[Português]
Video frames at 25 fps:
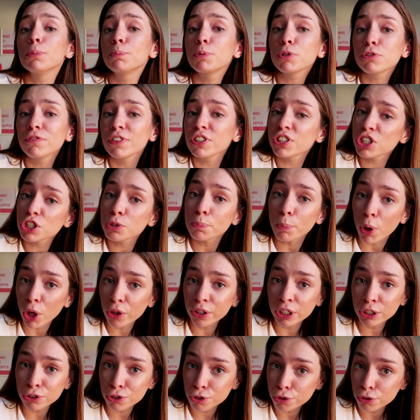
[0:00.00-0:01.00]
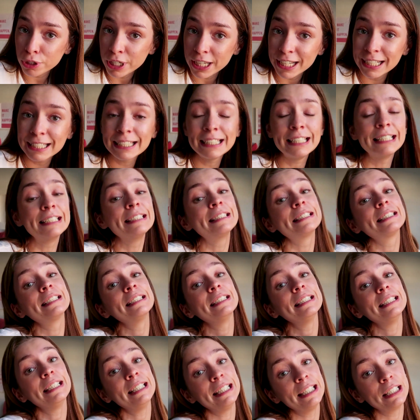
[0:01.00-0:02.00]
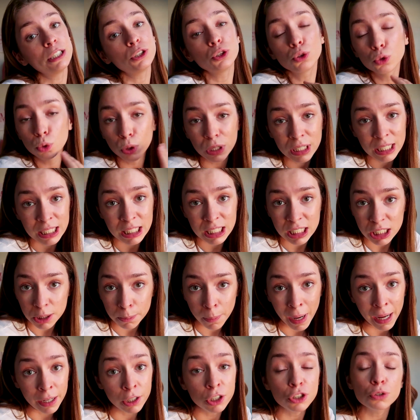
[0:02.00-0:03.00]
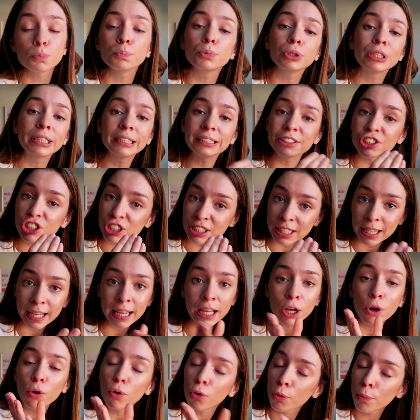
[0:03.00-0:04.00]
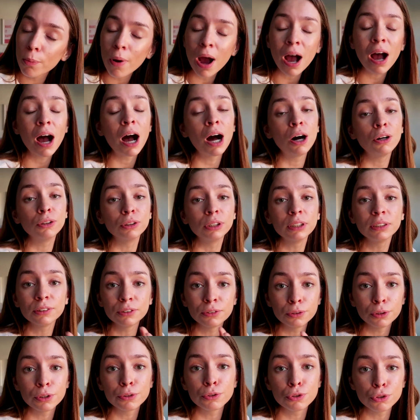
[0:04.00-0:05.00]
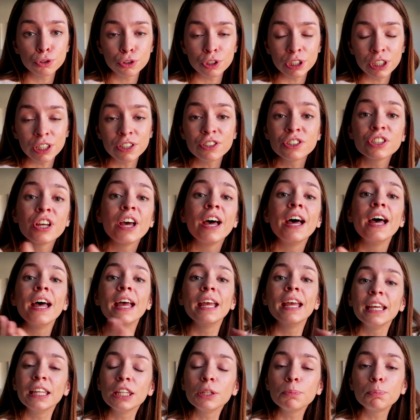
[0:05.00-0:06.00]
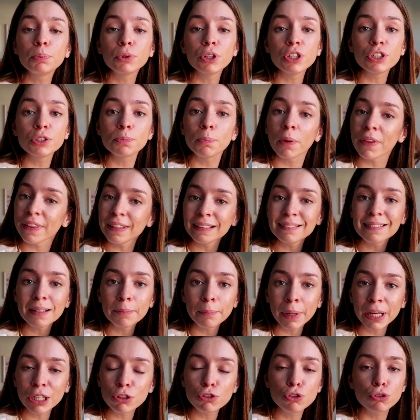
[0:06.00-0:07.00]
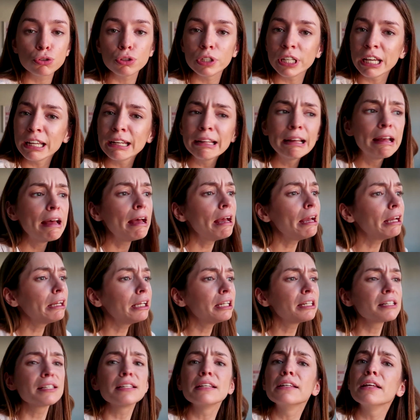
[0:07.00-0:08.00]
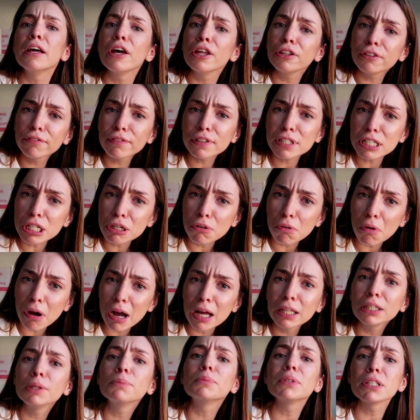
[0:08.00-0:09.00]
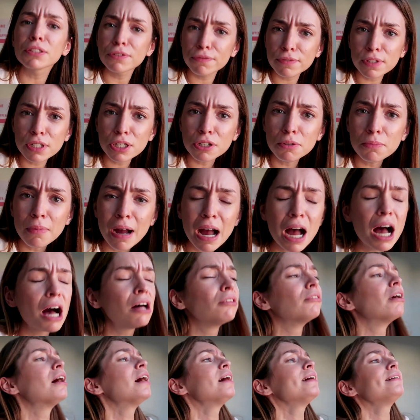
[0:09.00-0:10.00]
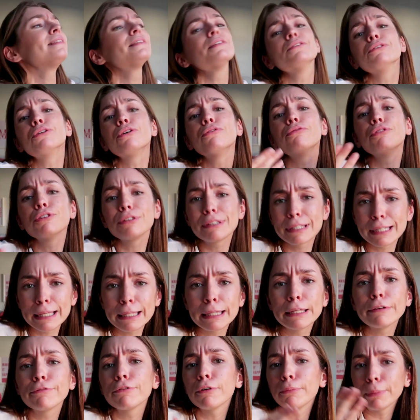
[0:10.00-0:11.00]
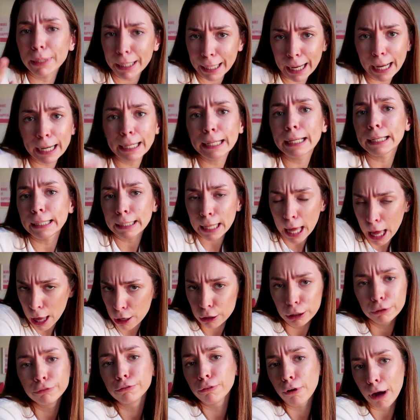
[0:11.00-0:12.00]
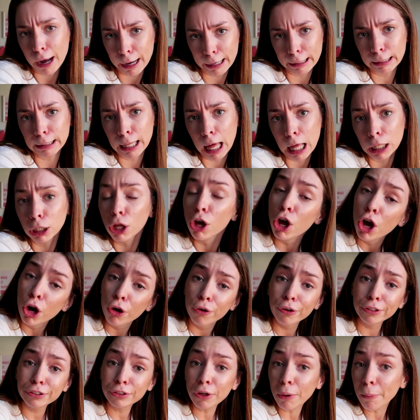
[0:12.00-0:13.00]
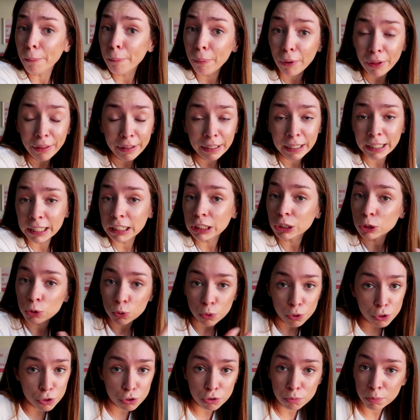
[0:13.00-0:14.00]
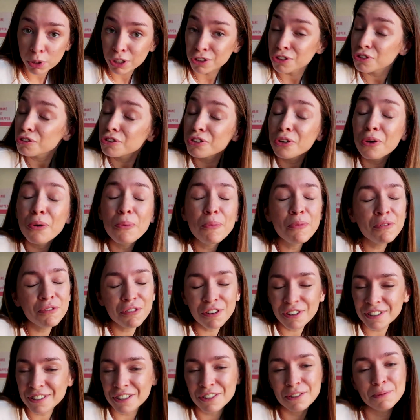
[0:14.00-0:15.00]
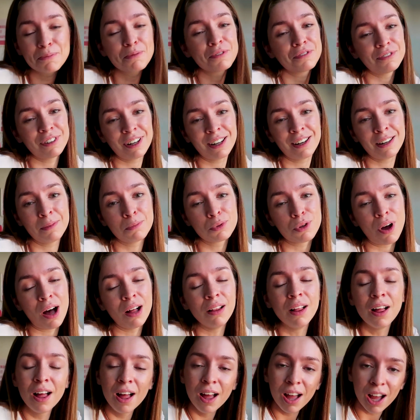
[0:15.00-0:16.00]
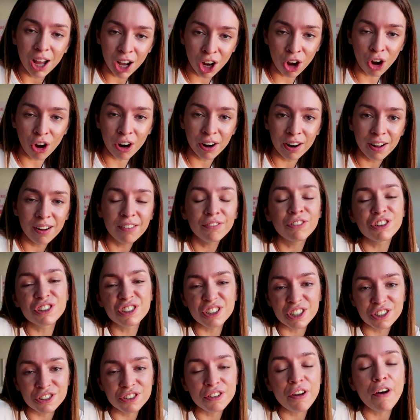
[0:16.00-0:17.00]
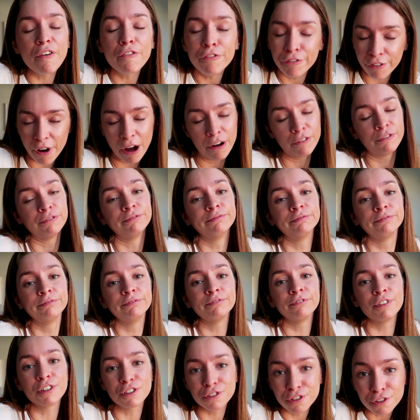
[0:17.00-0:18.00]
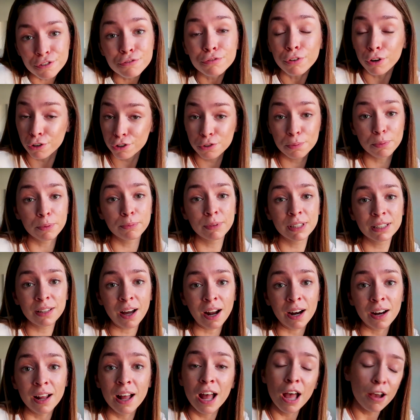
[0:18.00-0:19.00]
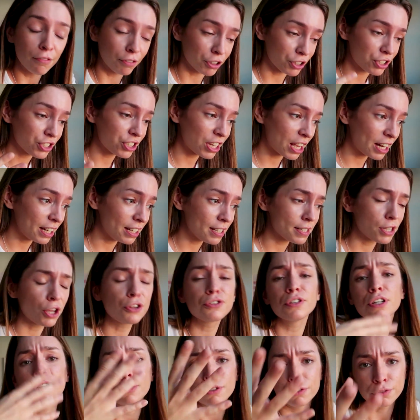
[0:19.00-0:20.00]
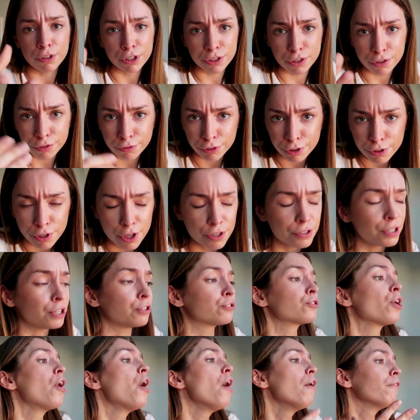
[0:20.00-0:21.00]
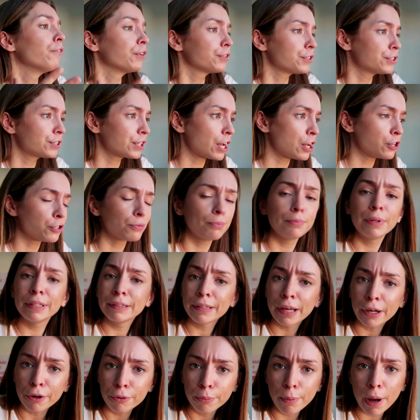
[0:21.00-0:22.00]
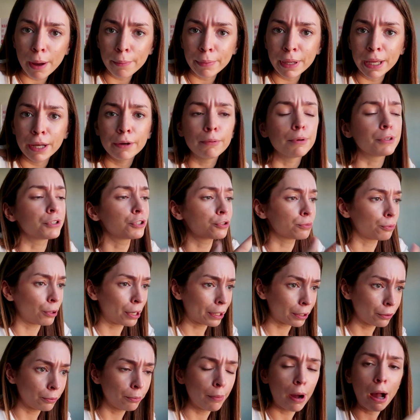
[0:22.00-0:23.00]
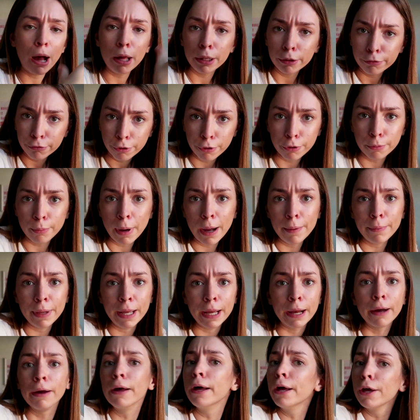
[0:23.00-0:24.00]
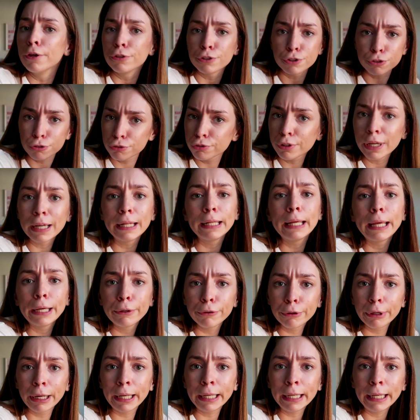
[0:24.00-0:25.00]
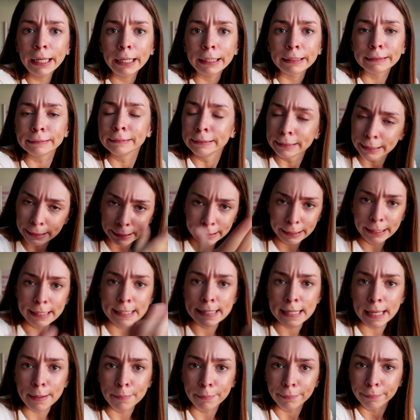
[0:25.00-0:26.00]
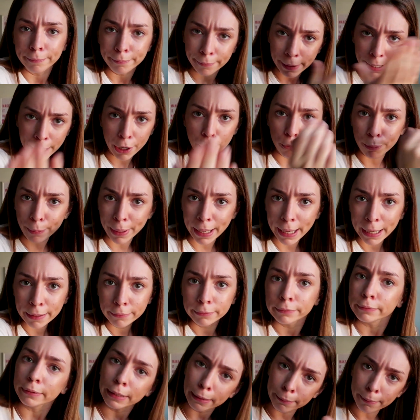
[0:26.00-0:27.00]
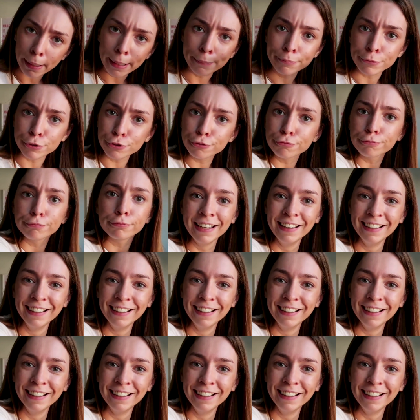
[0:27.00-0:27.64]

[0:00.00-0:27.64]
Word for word: E depois vocês podem escolher entre ir todas as semanas, porque eles têm uma aula todos os dias, e depois podem também escolher em ir assim, de vez em quando, apetece fazer uma aula. Ah, então eu vou decidir, vou marcar aquela aula e vou àquela aula. Ou então podem ir todos os meses, como vocês preferirem, pessoal. Agora vocês vão vocês vão experimentar. Vocês querem ir sozinhos, vocês vão sozinhos. Vocês querem experimentar com uma amiga, vocês marcam uma aula e vão com uma amiga. Vocês não têm ninguém com quem ir, dizem-me, vêm comigo e vamos.